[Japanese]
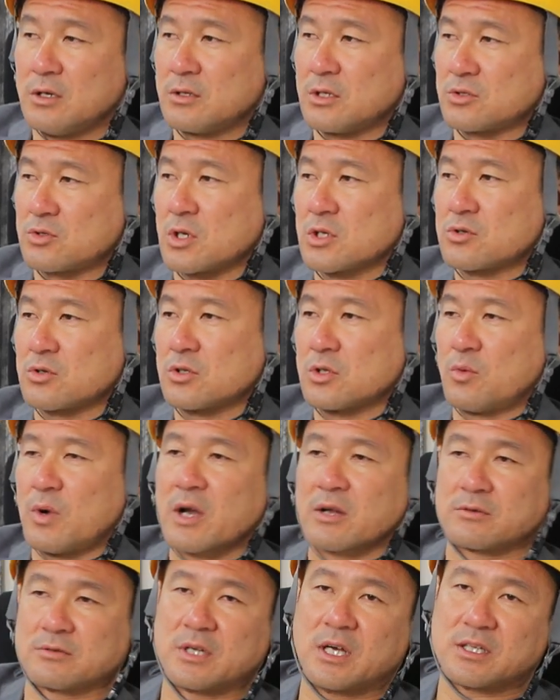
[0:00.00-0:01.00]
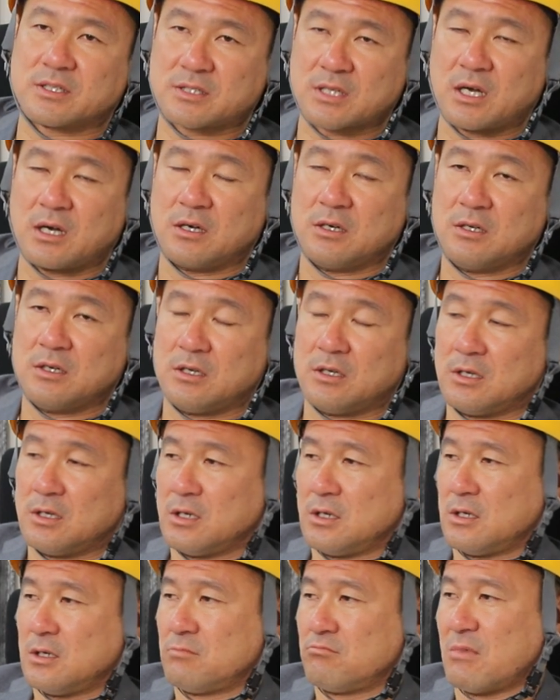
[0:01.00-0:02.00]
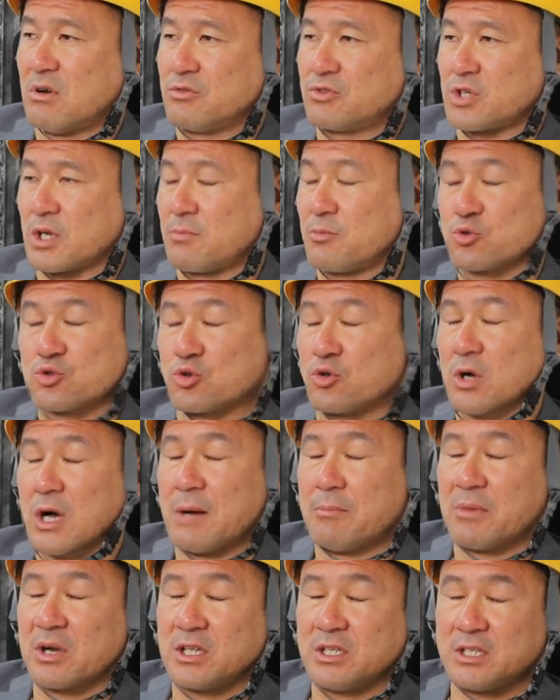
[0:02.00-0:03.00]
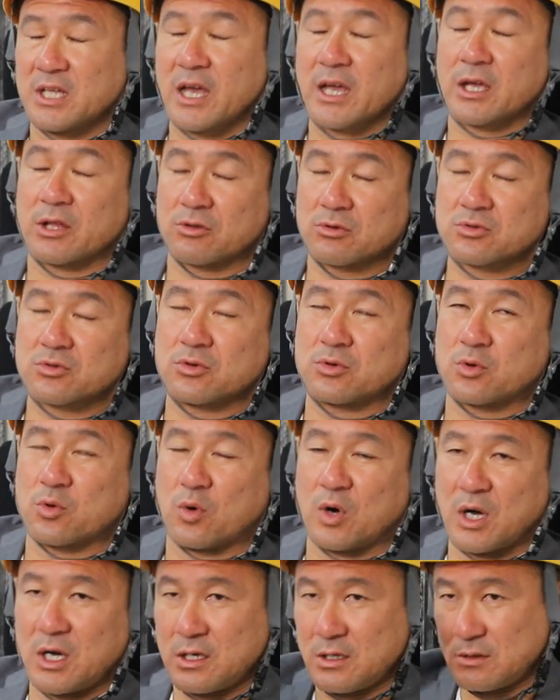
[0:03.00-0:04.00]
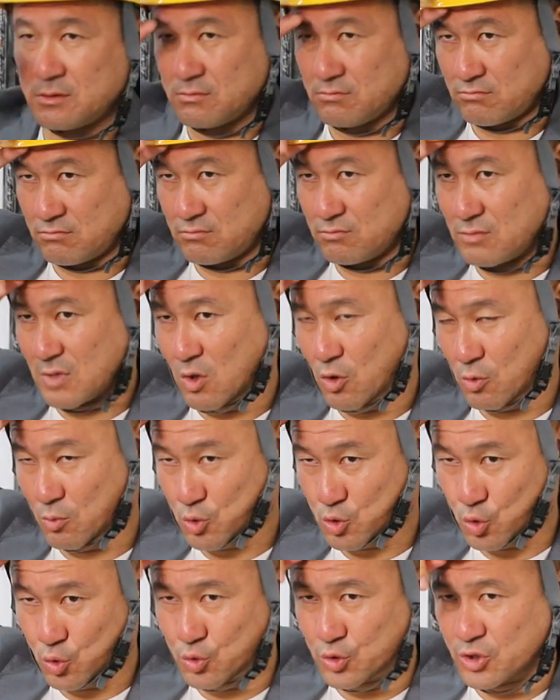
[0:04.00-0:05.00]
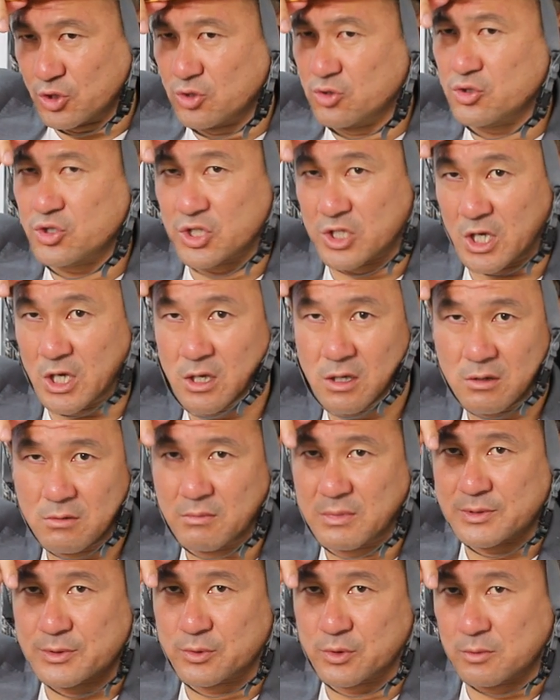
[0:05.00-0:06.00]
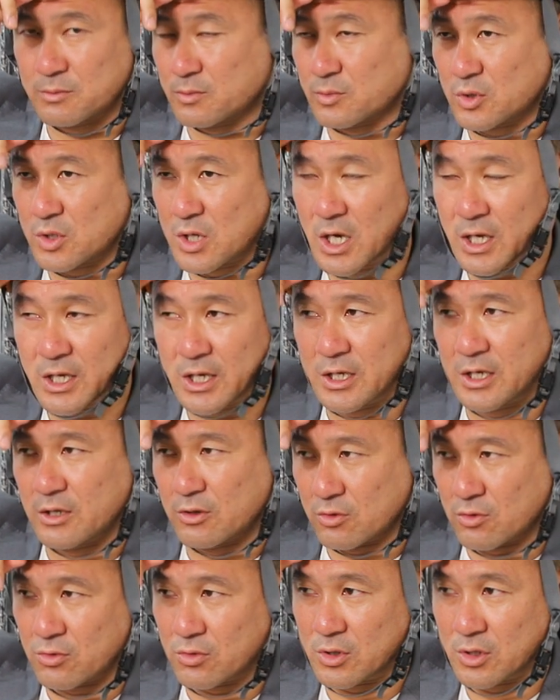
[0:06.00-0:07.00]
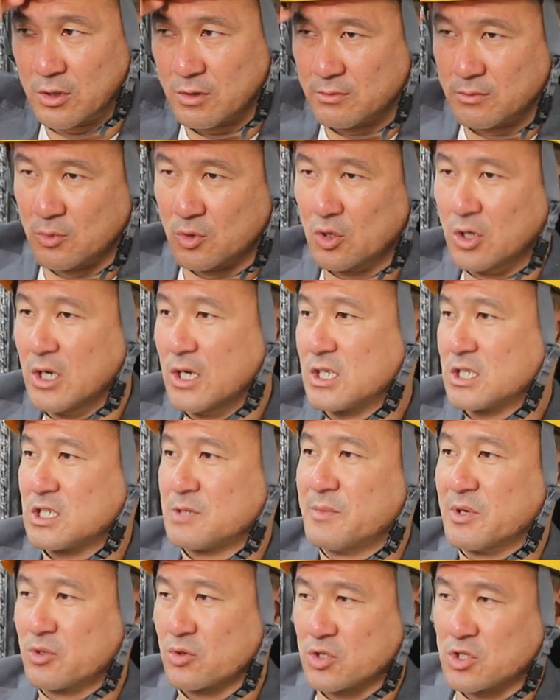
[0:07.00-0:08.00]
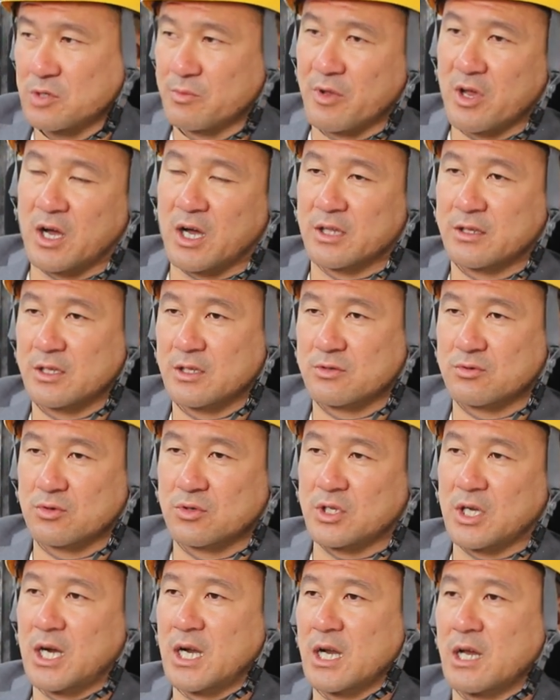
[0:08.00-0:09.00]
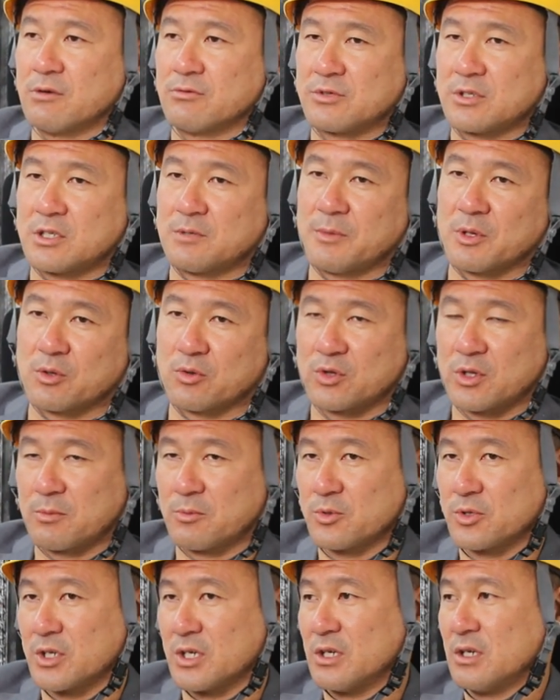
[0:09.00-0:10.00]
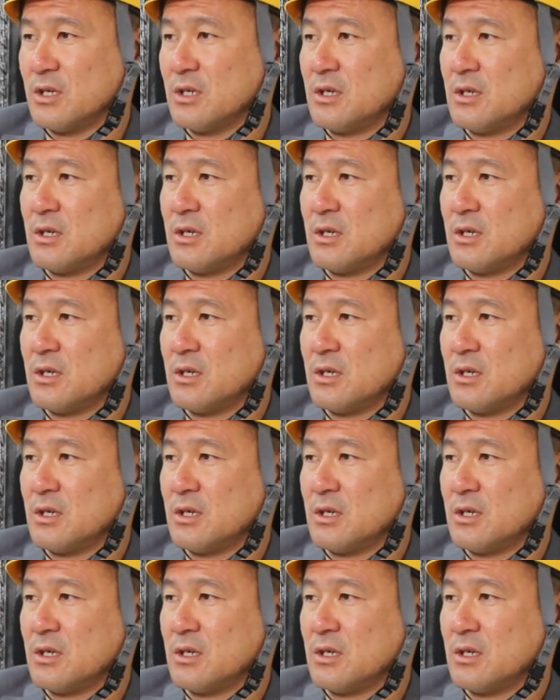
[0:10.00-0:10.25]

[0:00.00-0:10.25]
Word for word: でそれはそれで悪くないしさまあうちはもうそうあんまりいないけどそういう子は、うん、まあ俺もそういうふうに言うしね、まあ、そういうの関係ねえぞってもう締めと締めがあってそれで払うって決めとんだもんで、うん、